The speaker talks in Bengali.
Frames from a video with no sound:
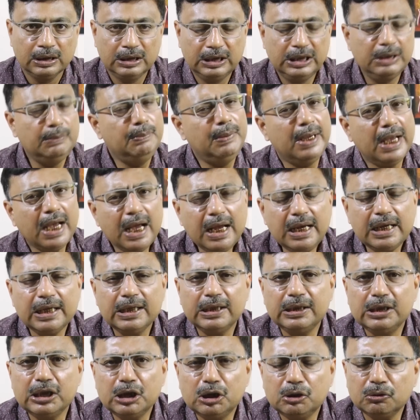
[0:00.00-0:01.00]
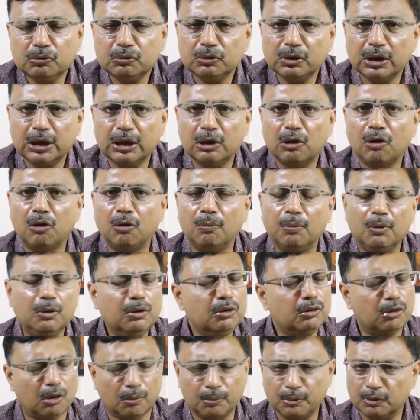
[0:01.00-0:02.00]
সিবিআই ইডি e সূত্রে খবর
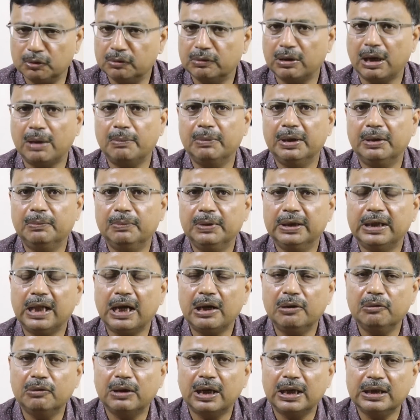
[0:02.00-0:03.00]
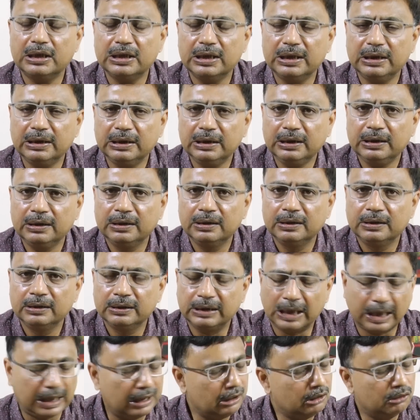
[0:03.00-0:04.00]
নবগ্রামের বিধায়ক আছেন
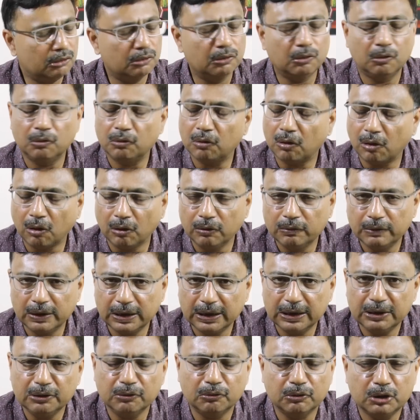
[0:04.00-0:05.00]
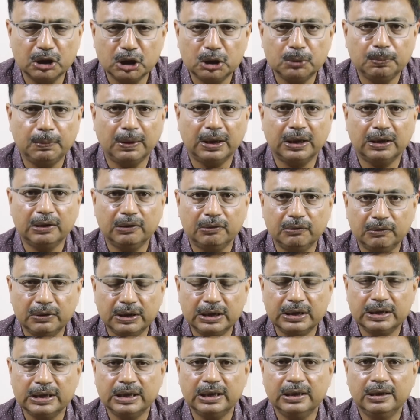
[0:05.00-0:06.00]
তাকে তো অলরেডি নোটিশ পাঠানো
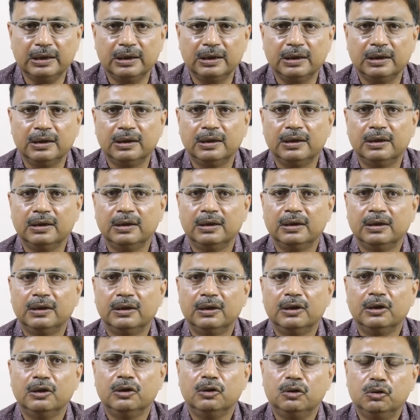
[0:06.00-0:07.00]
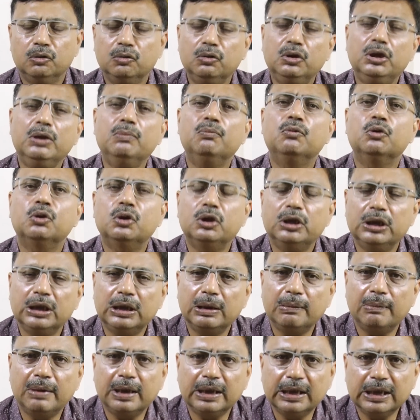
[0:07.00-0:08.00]
হয়েছে শুনছি
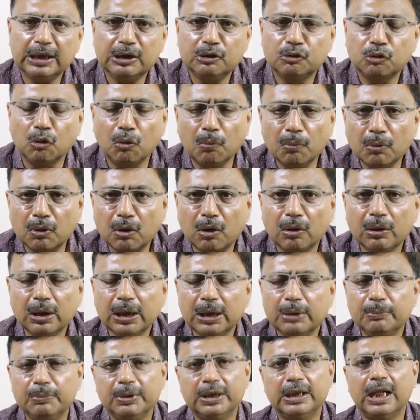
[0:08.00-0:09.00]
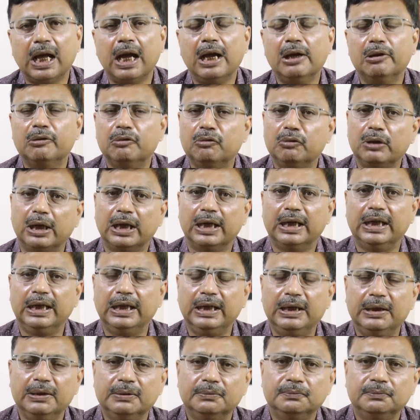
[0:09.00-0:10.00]
মুর্শিদাবাদের ডোমকলের বিধায়কও নাকি